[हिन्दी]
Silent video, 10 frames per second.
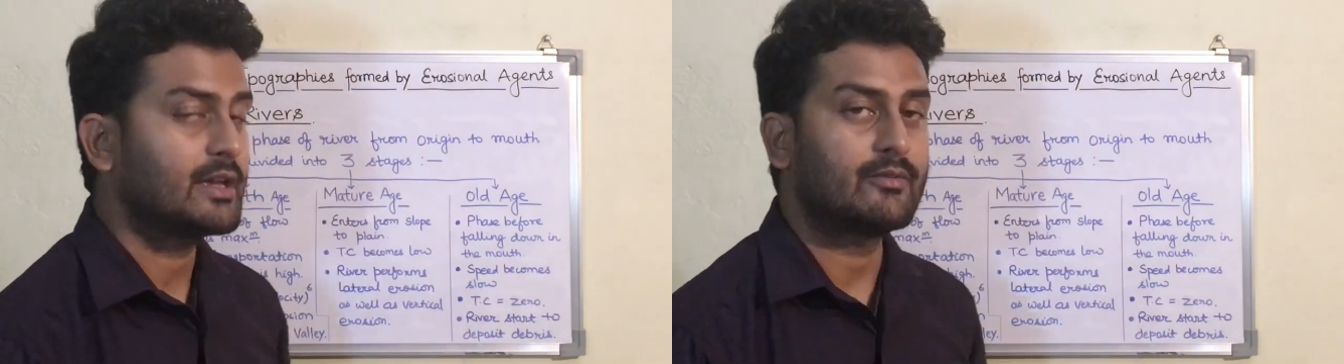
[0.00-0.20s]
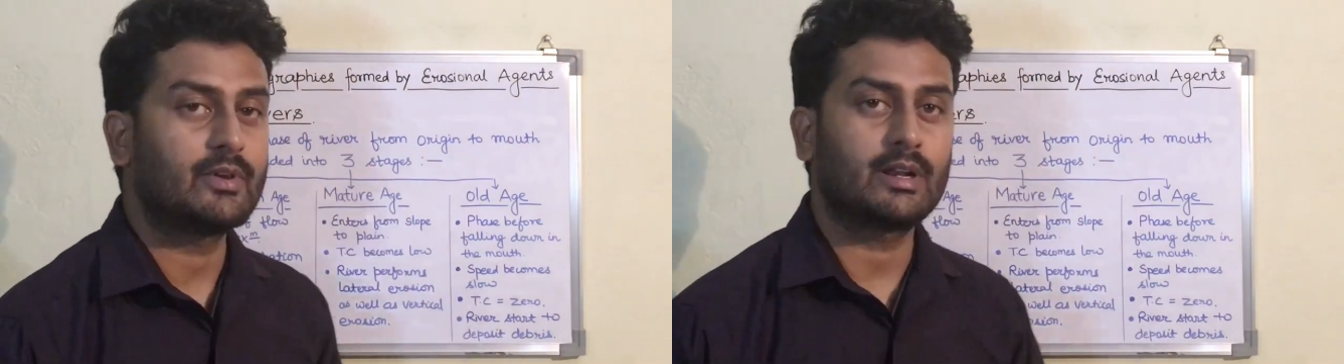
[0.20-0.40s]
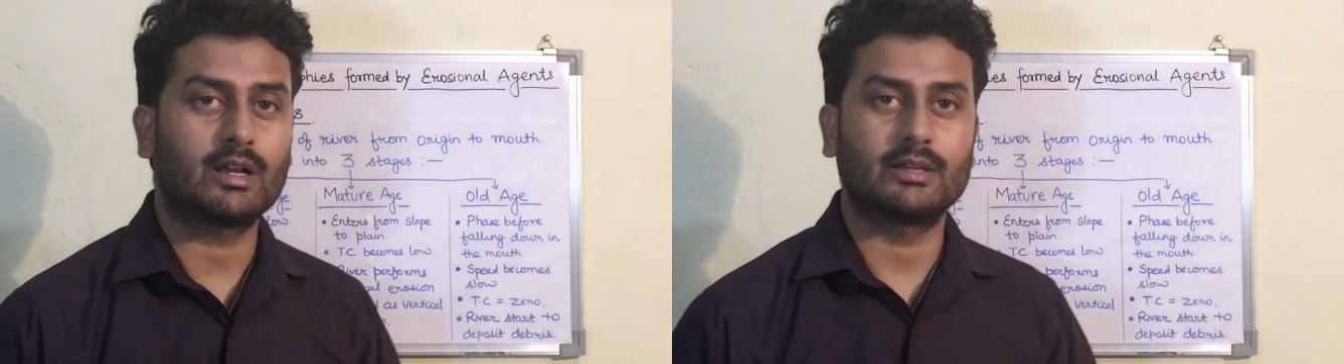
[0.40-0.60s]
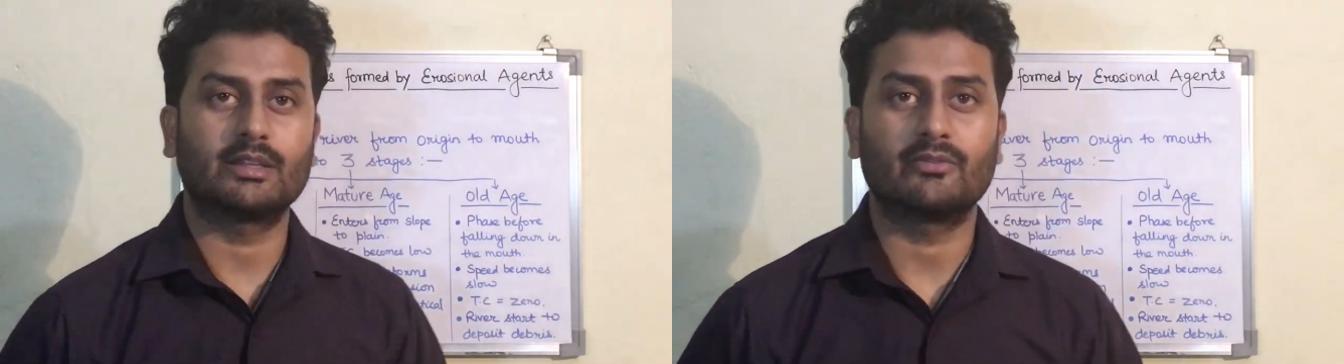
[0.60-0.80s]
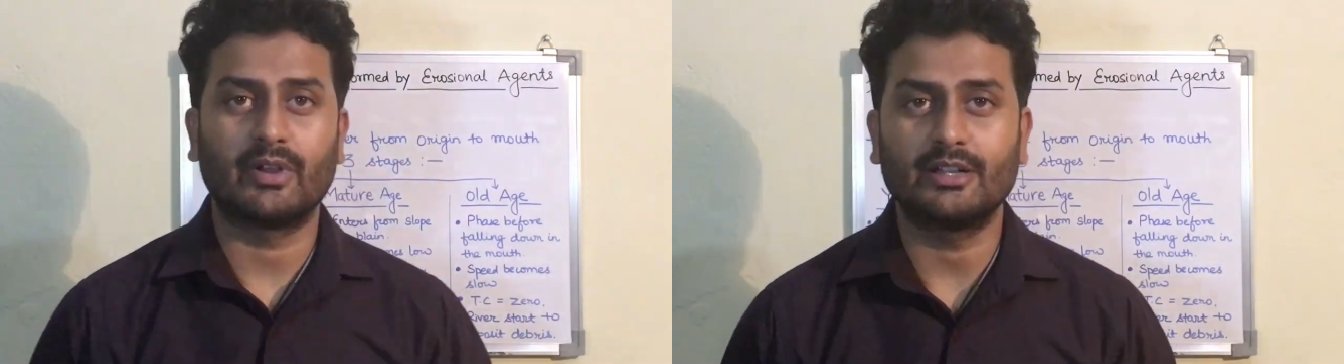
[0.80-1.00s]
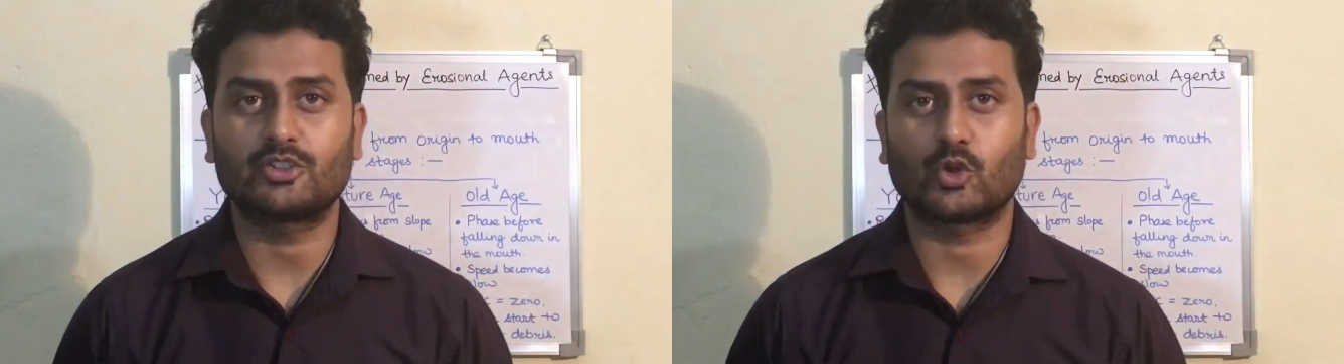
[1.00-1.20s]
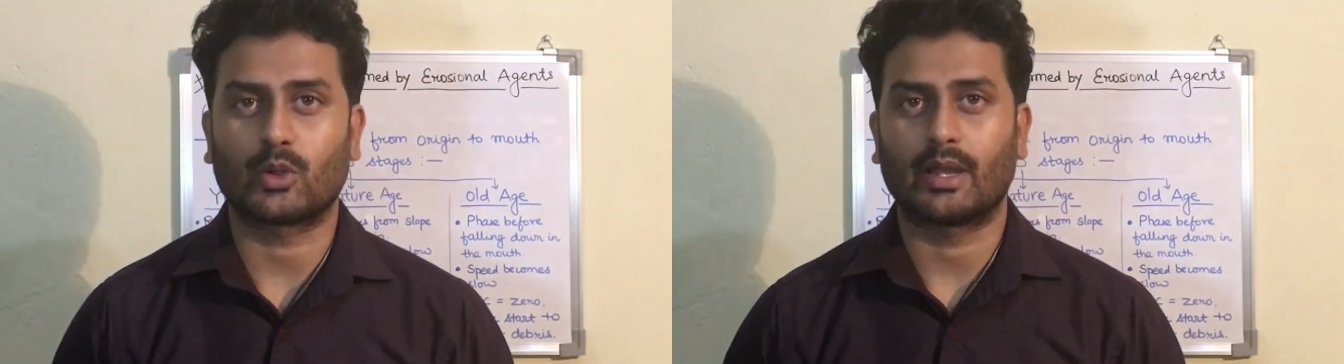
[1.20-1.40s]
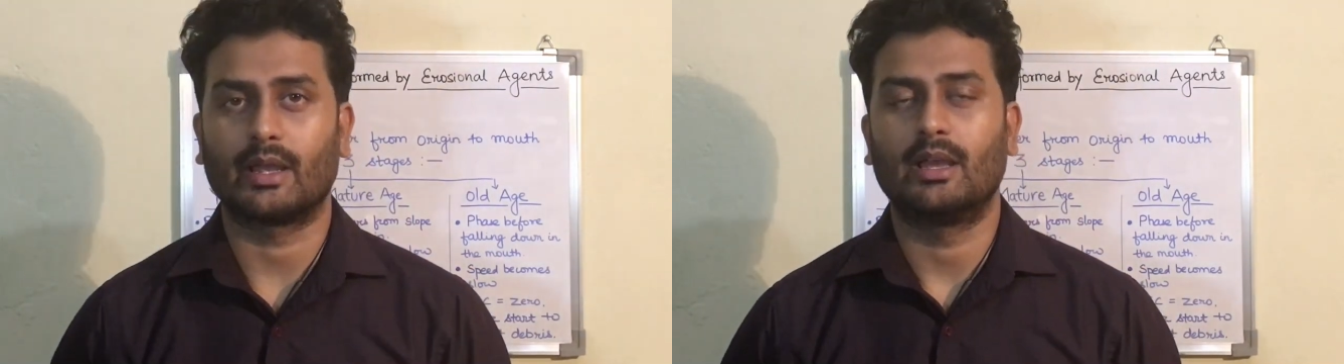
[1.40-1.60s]
या फिर अदर वेंट्स
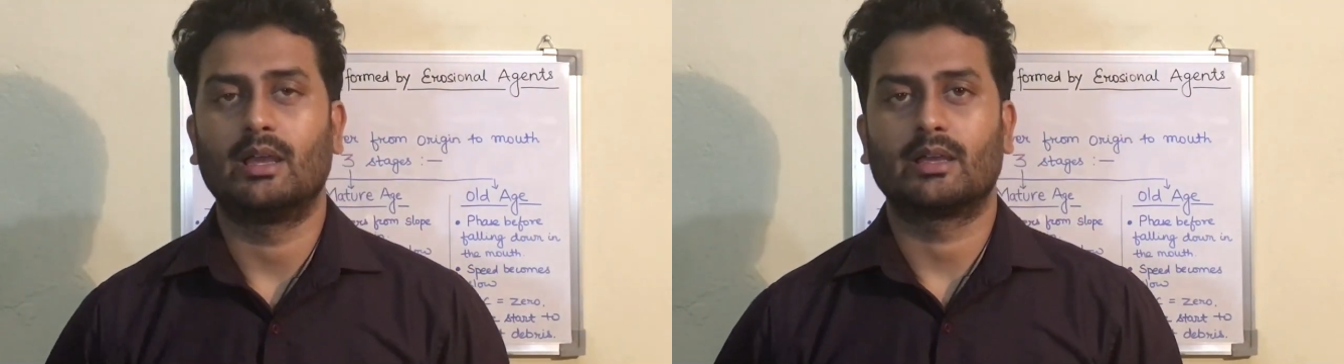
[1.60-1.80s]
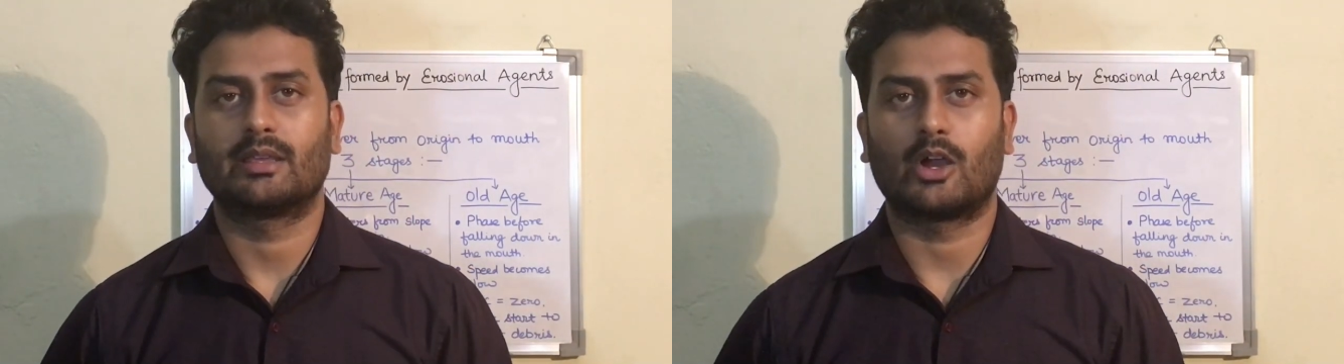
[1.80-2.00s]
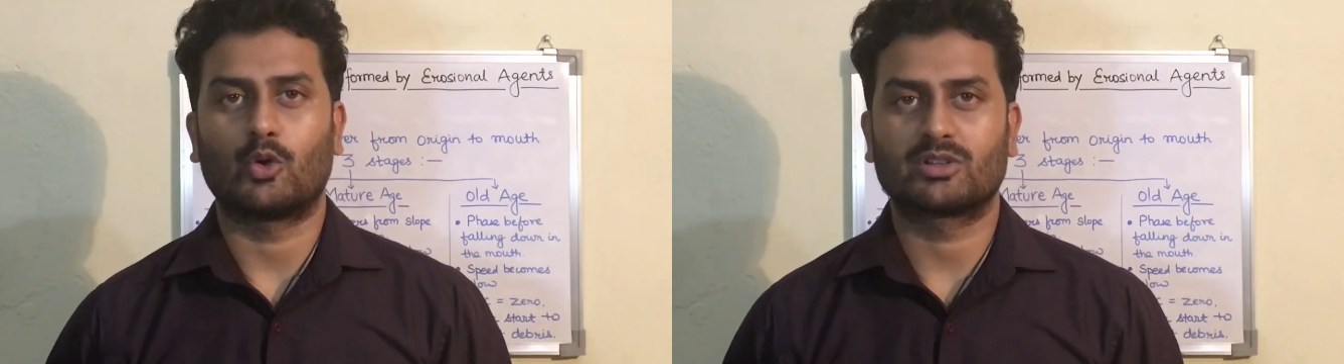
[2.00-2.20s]
हो गए या